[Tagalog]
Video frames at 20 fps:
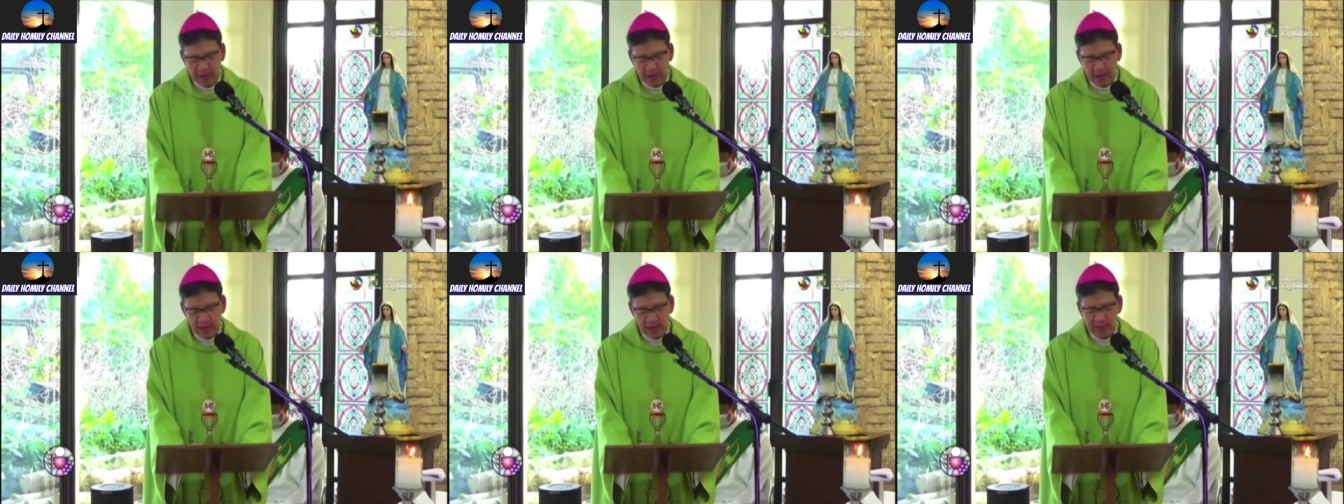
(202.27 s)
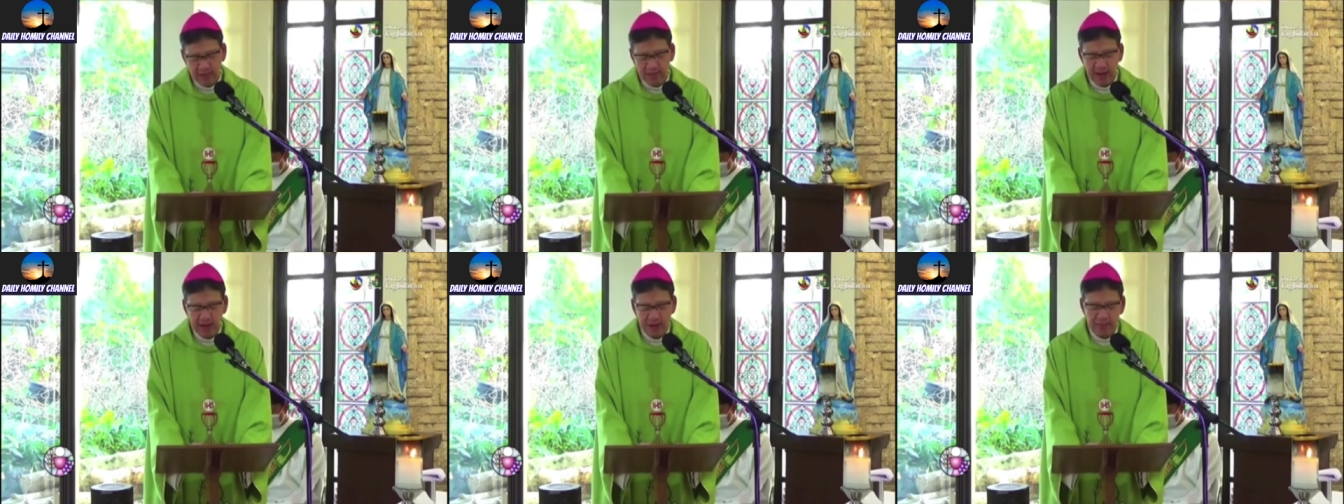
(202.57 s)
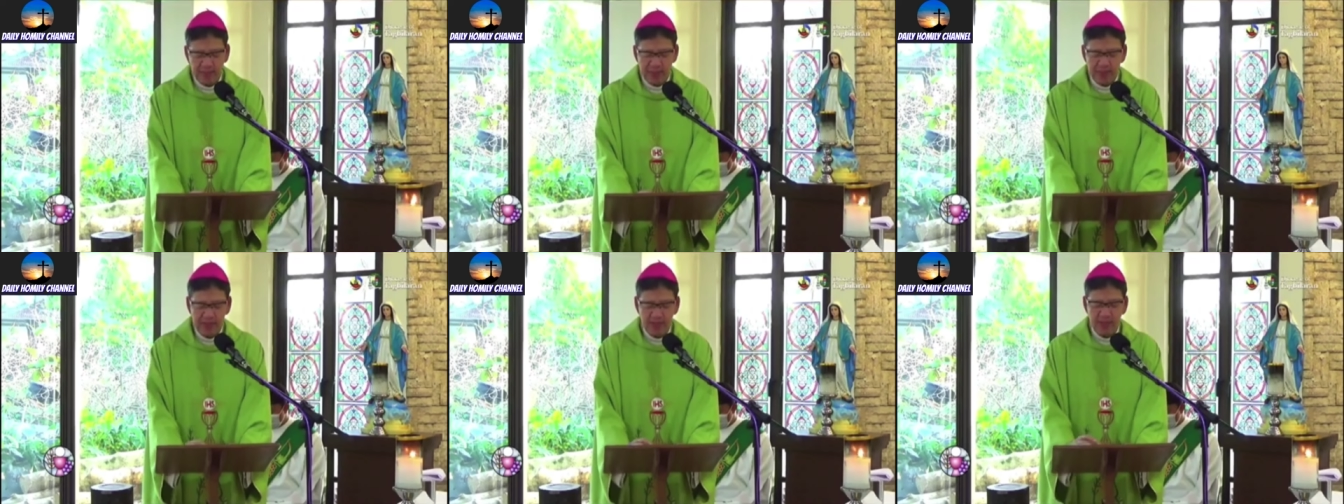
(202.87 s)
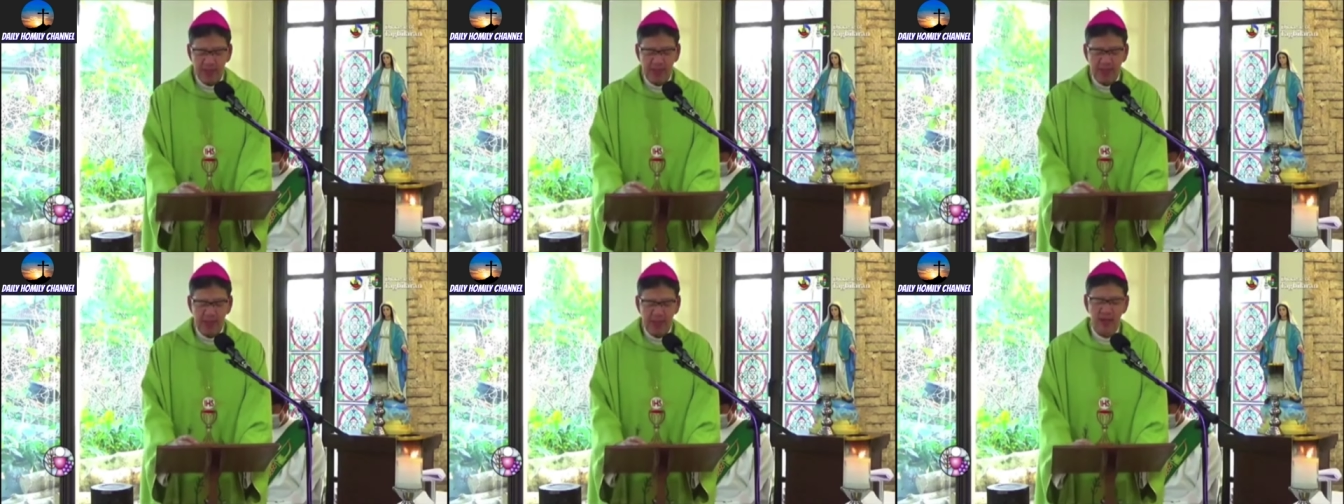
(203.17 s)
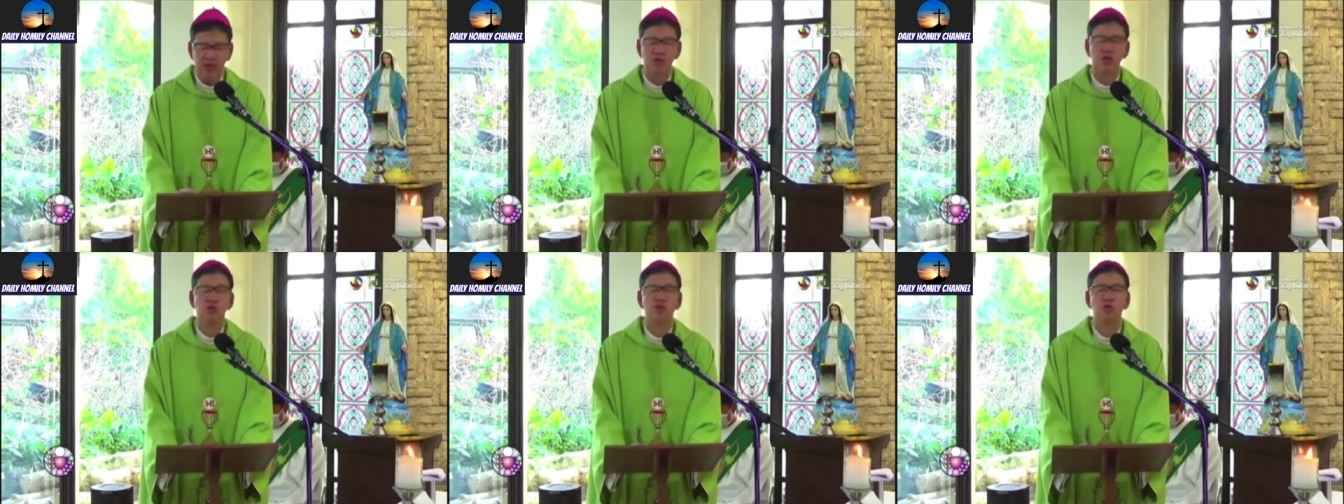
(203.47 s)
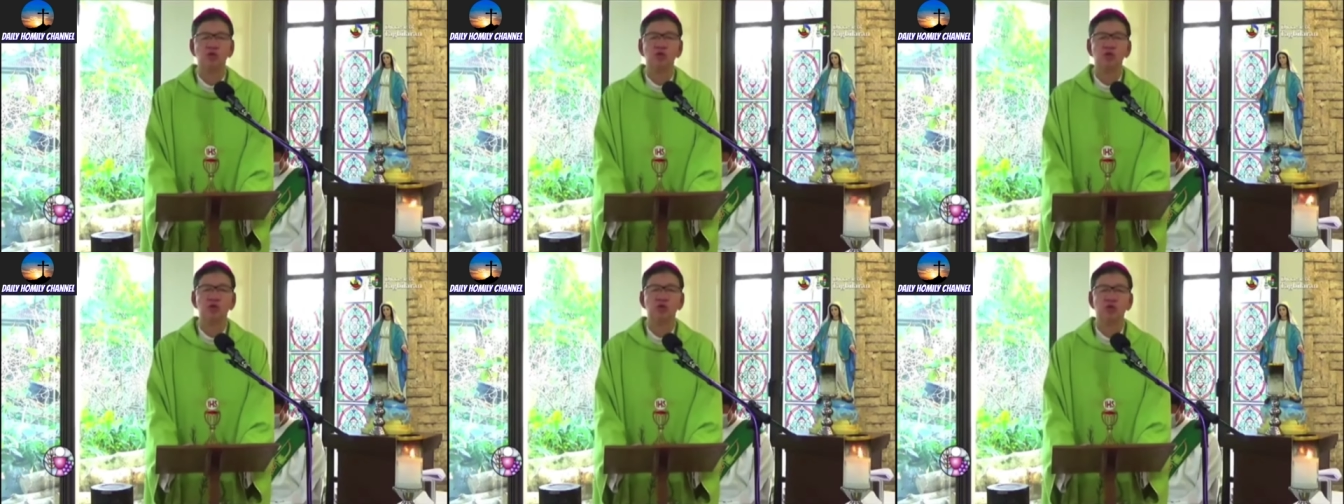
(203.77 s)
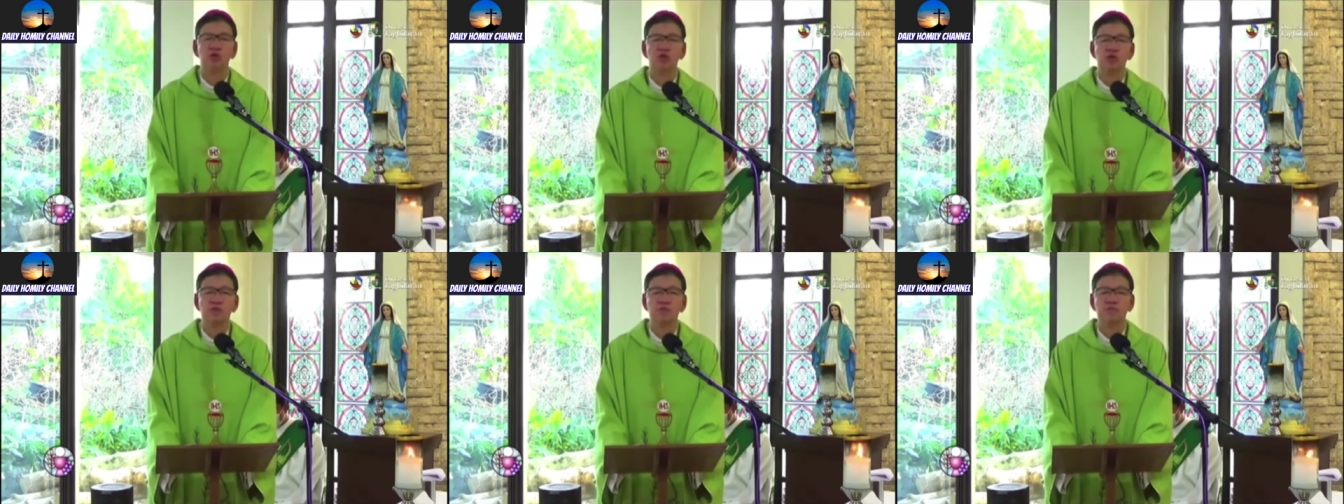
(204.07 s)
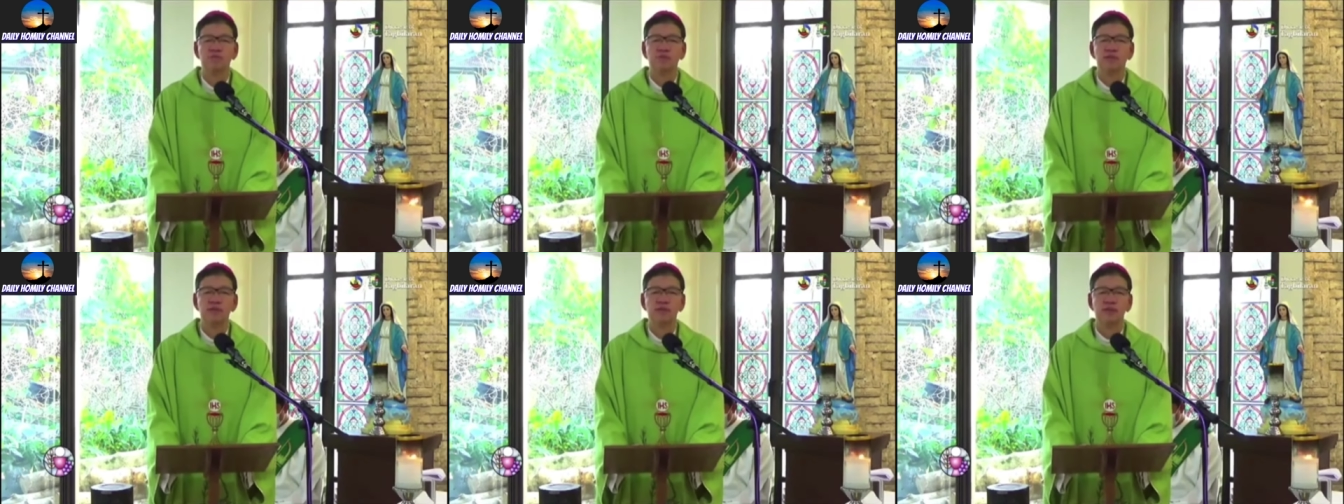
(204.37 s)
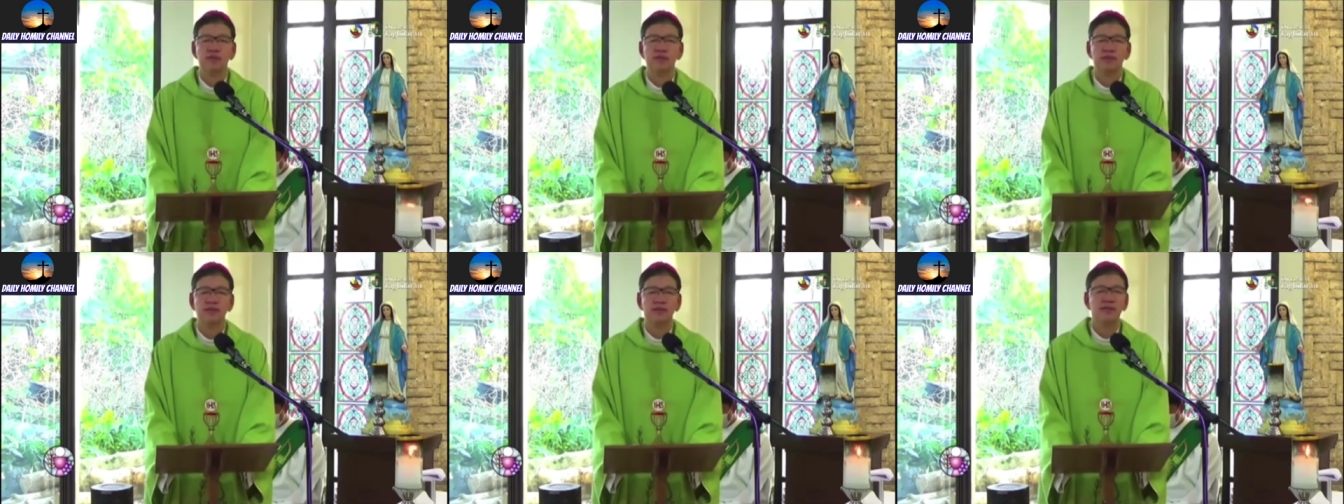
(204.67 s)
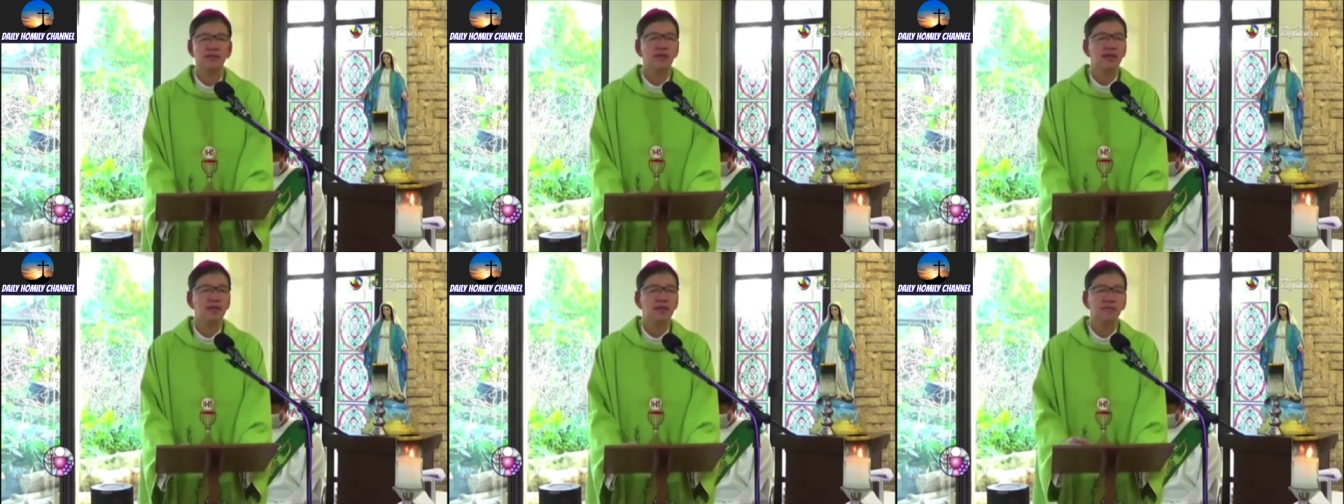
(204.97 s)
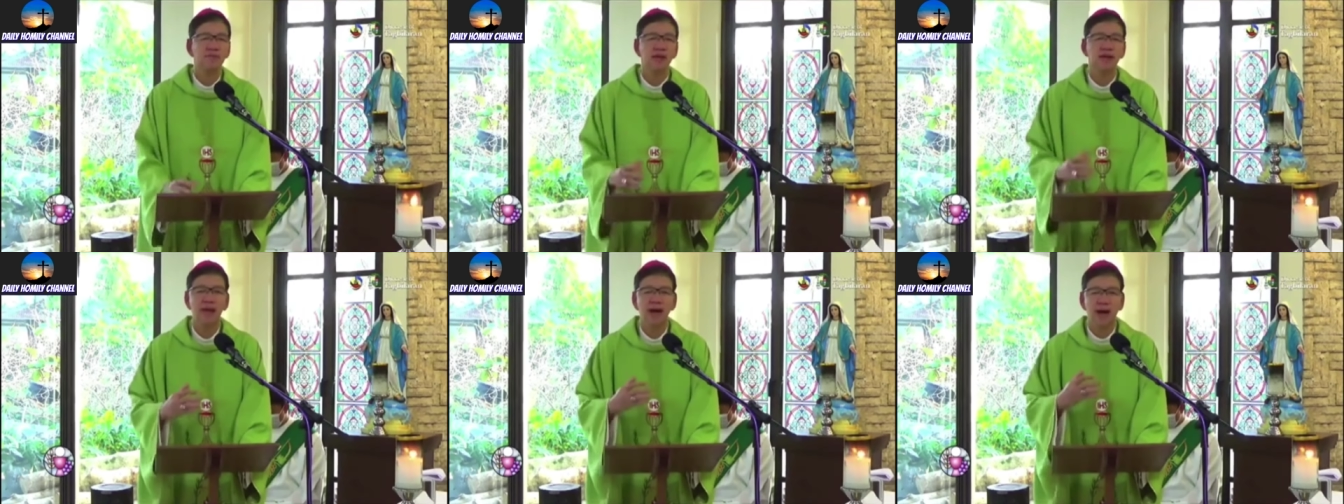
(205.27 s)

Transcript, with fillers: ang mga pinili ni Hesus dili man